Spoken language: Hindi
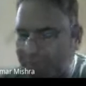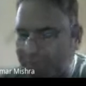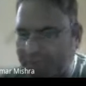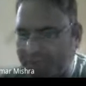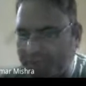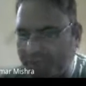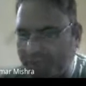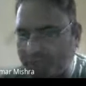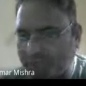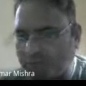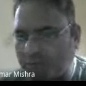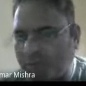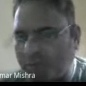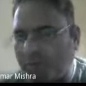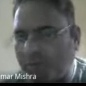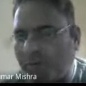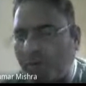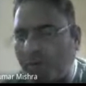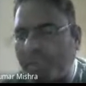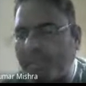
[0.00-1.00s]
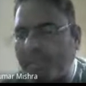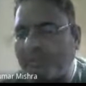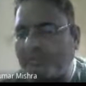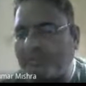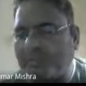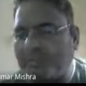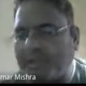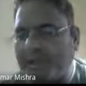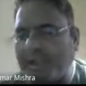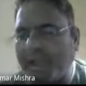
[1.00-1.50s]
और मैं तुम्हारा
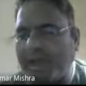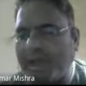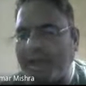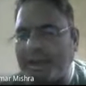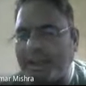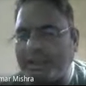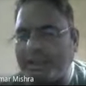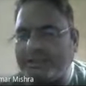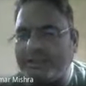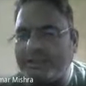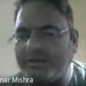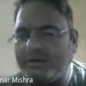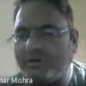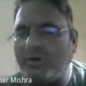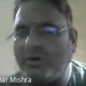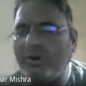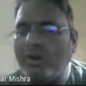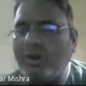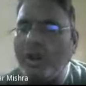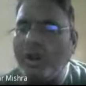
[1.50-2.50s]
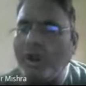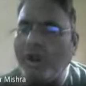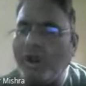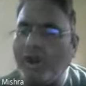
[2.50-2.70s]
चेरो चेरो मतलब चेला